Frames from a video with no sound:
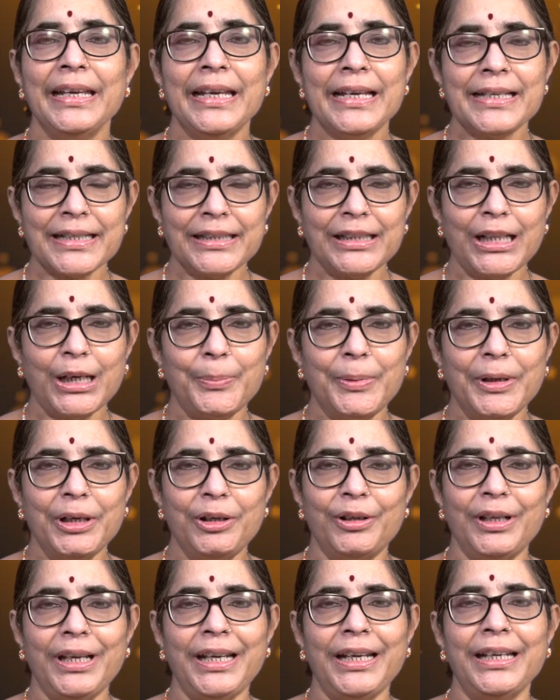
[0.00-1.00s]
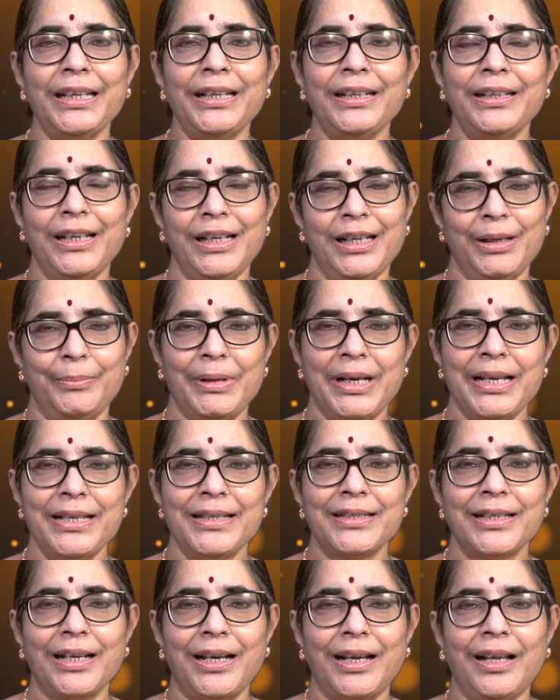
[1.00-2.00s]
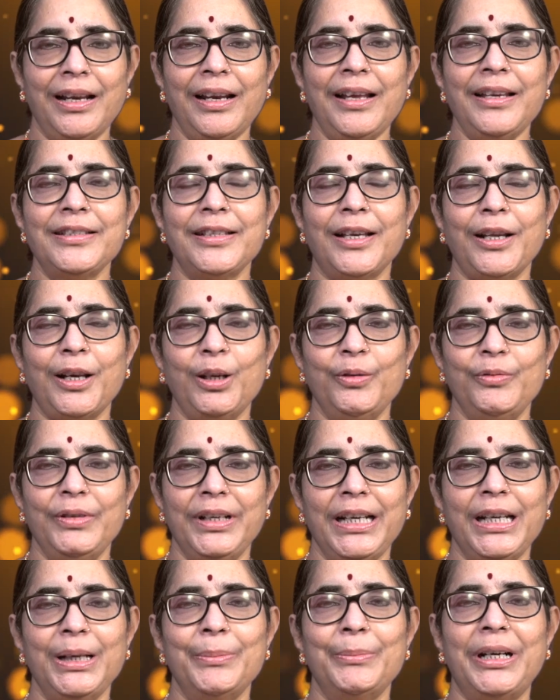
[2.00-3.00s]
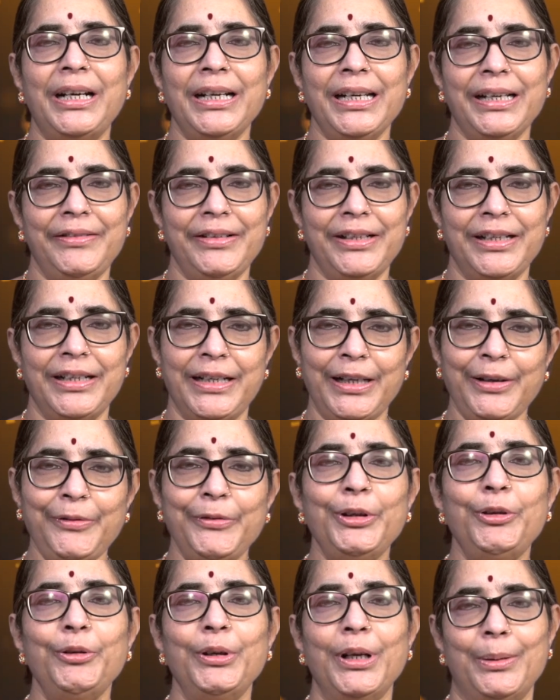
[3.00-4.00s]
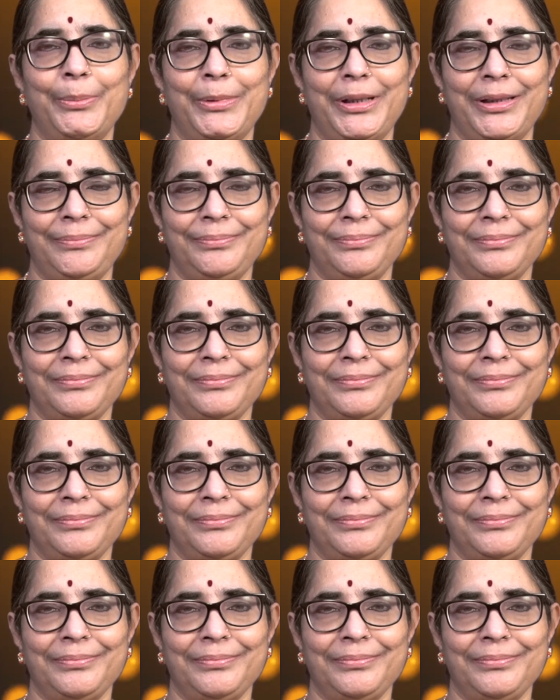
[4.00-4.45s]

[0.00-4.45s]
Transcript: ఈ సందర్భంలోనే మనం చాలాసార్లు వినే మాట ఏమిటంటే వీలునామా